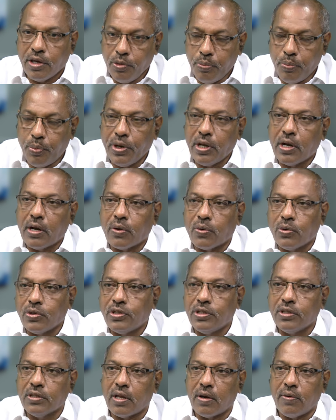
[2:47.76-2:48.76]
ఇప్పుడు ఇక్కడికి
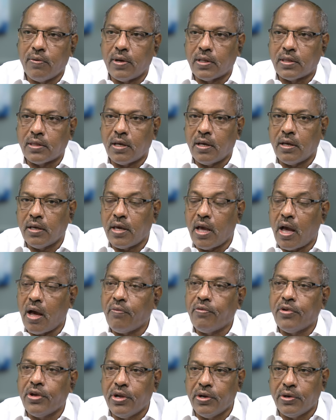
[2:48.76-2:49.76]
వచ్చిన తర్వాత
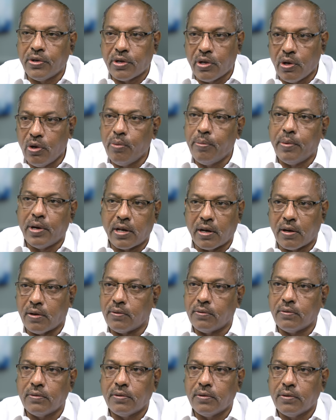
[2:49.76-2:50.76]
యాభై ఏడు
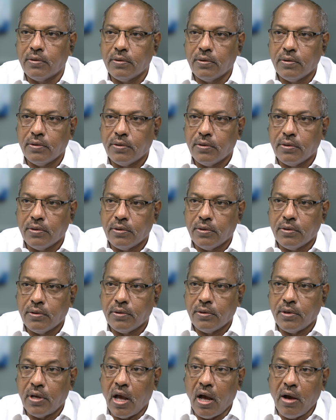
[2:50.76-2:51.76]
కిలోమీటర్లు
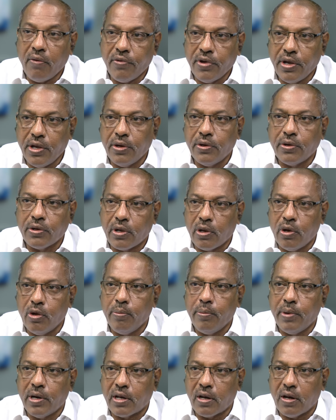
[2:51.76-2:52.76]
యాభై ఏడు
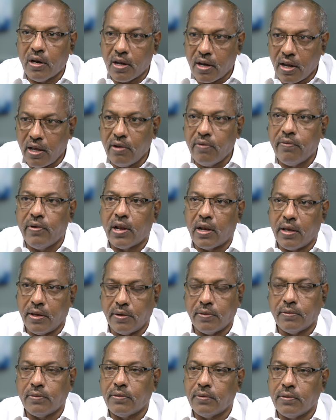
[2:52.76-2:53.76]
కిలోమీటర్లు రైల్వే
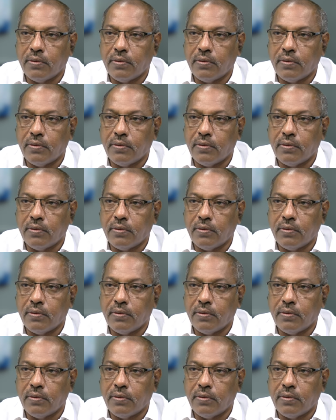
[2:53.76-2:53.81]
లైను